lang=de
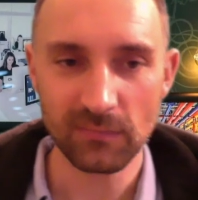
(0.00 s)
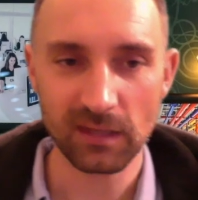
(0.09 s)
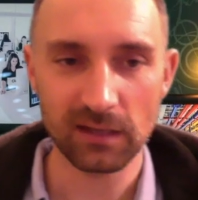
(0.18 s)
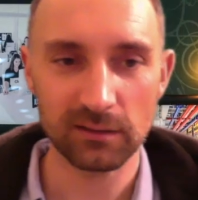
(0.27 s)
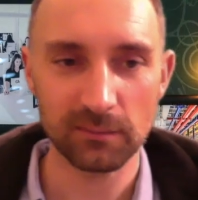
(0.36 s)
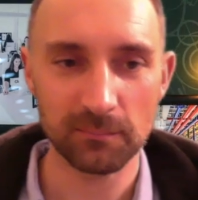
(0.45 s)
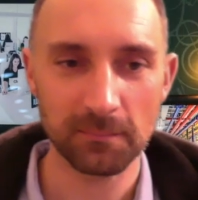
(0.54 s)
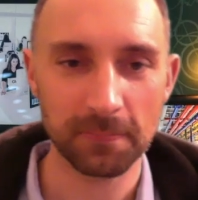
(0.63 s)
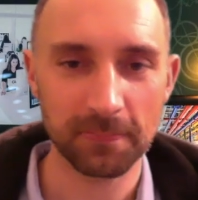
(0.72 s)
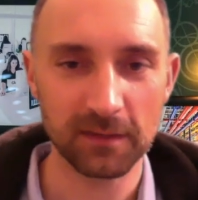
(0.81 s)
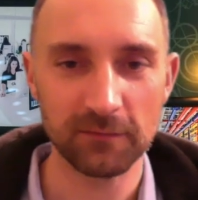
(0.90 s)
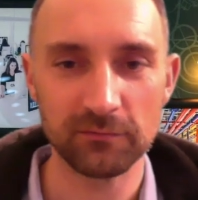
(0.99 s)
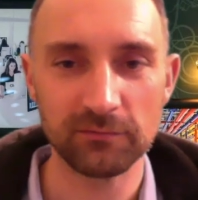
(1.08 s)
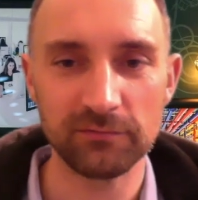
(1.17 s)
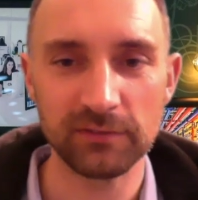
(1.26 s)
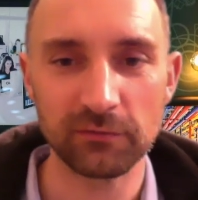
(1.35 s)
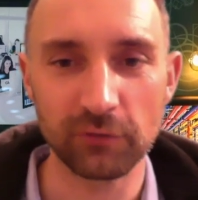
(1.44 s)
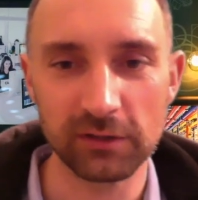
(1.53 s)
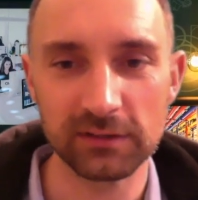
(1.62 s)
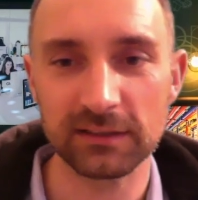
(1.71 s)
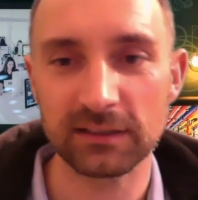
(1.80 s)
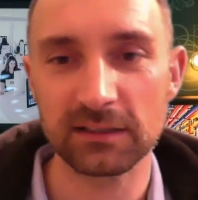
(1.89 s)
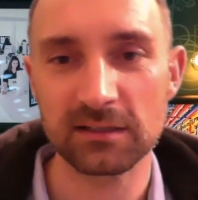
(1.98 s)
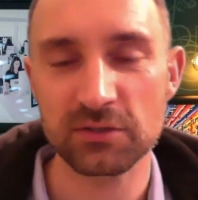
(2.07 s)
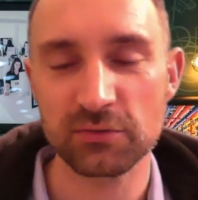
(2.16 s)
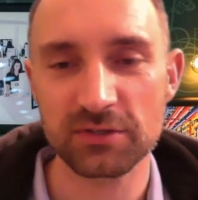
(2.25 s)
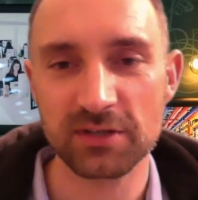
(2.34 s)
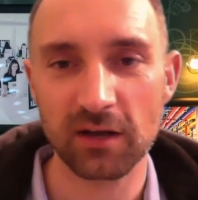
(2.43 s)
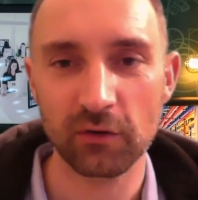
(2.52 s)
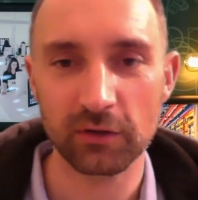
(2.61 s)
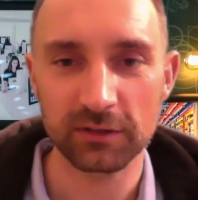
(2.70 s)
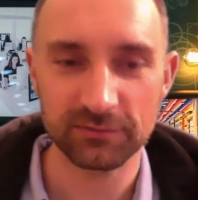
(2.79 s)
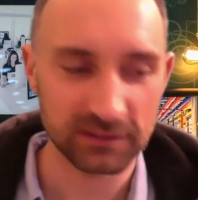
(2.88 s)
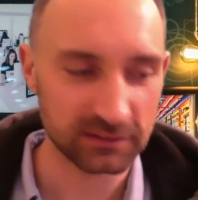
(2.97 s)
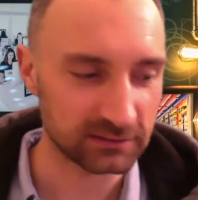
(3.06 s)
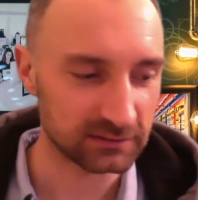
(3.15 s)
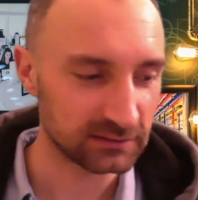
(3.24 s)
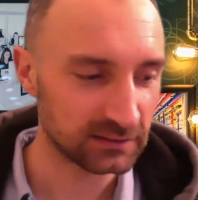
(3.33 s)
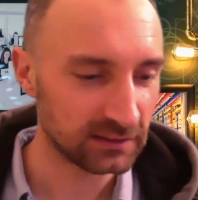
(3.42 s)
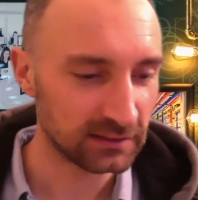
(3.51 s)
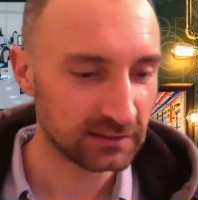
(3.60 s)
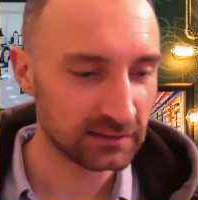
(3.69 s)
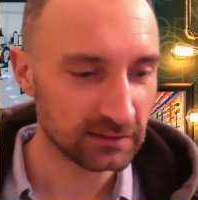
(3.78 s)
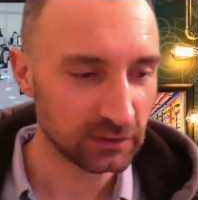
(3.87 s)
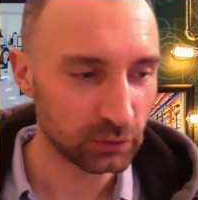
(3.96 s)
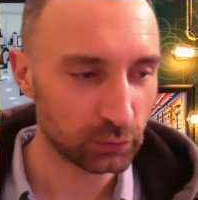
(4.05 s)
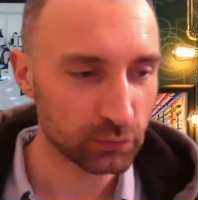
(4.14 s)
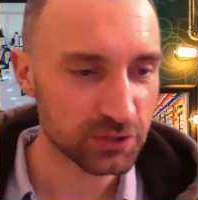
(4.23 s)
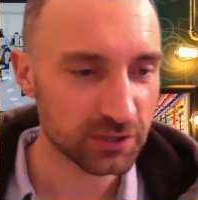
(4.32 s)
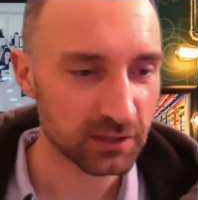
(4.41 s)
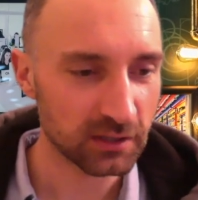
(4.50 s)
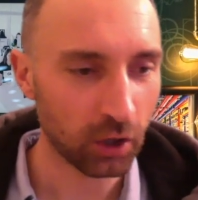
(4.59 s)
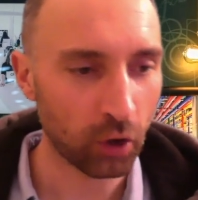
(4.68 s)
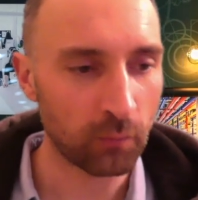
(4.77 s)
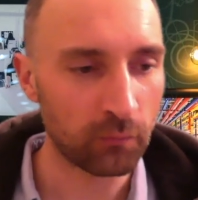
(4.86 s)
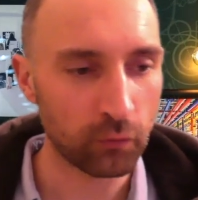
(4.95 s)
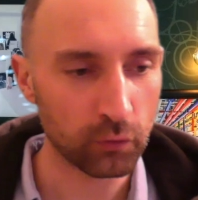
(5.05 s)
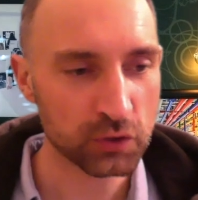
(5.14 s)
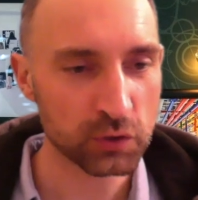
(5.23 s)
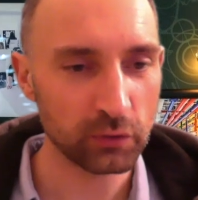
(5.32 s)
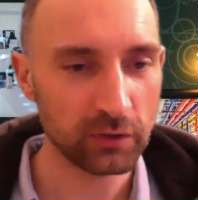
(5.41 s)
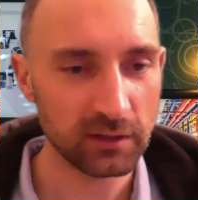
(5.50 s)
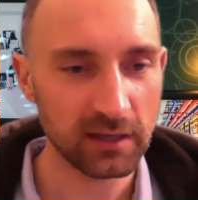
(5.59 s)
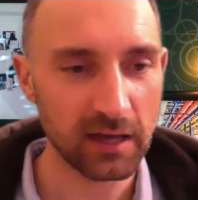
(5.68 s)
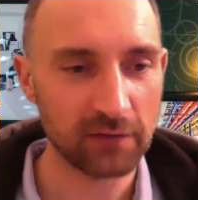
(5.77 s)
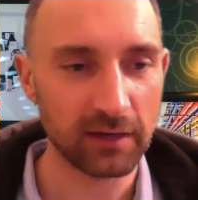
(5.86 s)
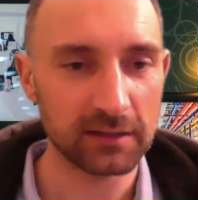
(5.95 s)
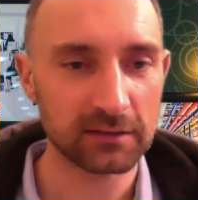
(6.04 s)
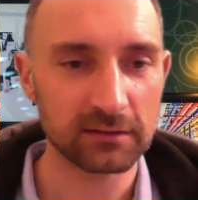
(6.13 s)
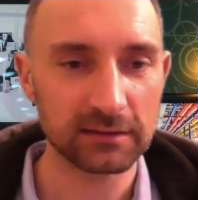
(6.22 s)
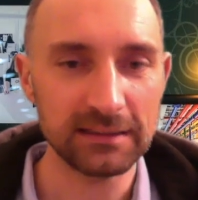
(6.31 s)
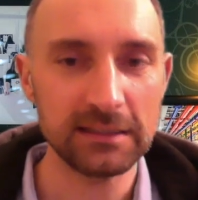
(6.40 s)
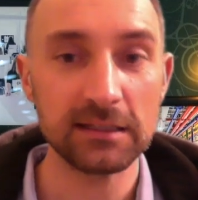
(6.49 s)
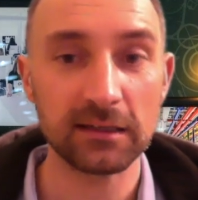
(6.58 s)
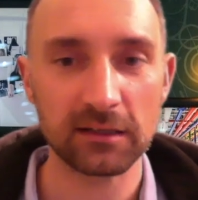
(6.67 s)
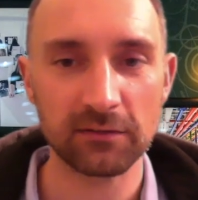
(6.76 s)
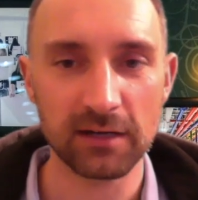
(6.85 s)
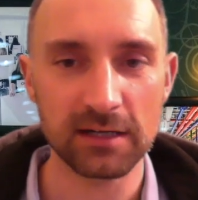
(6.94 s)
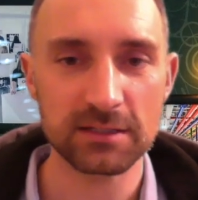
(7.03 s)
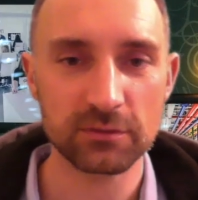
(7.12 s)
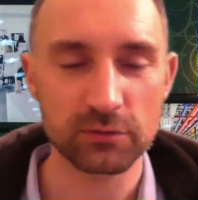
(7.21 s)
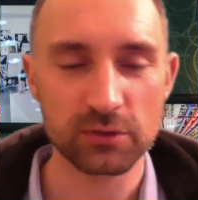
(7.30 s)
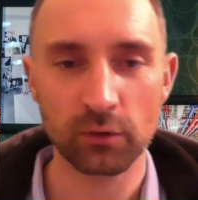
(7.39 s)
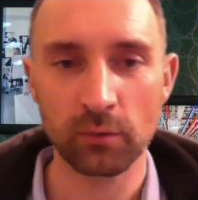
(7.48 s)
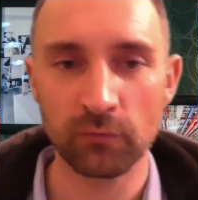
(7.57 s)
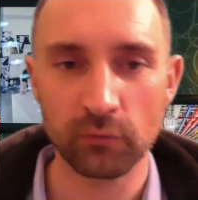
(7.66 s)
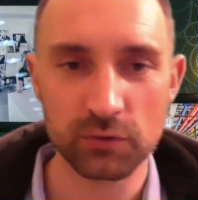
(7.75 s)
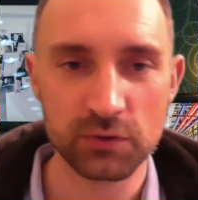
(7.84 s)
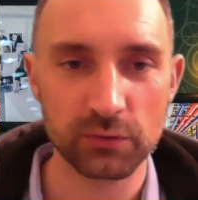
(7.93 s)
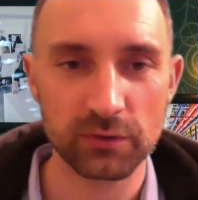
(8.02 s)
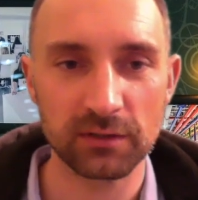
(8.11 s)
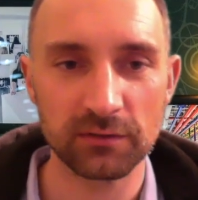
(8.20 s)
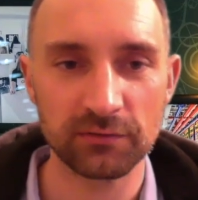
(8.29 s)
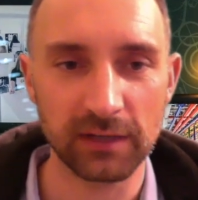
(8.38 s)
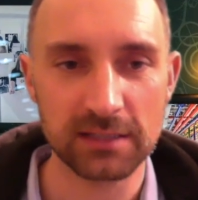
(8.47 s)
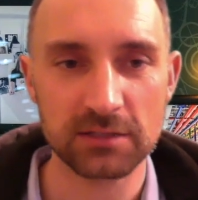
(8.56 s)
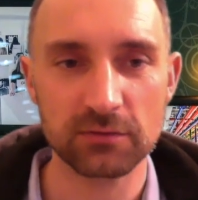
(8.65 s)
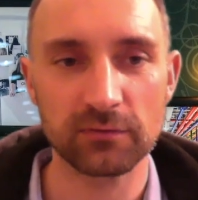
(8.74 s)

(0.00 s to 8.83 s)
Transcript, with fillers: Ähm, wir wollen ja sozusagen heute wieder unsere Komfortzone erweitern, idealerweise unsere Komfortzone verlassen.